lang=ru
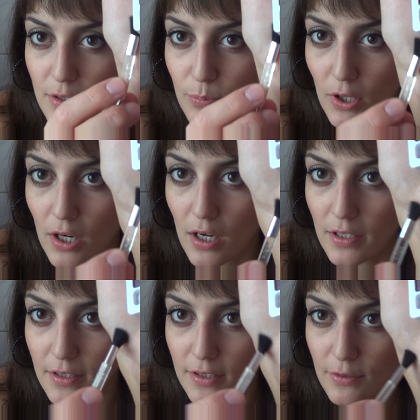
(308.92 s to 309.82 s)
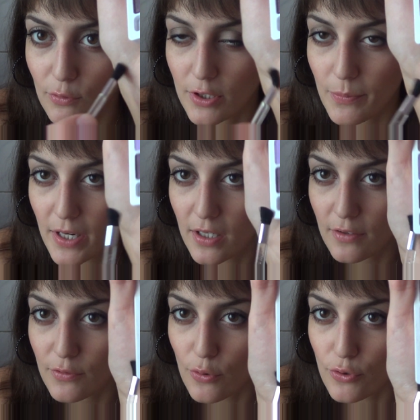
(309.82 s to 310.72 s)
неплохая, такая довольно
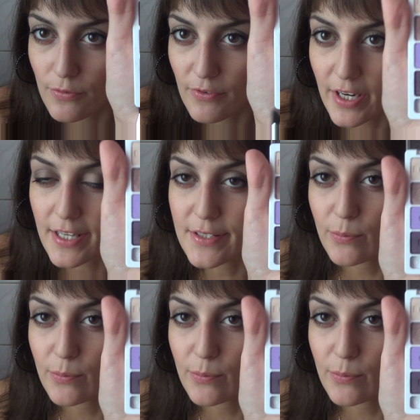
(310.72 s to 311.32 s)
мягкая. В дорожном варианте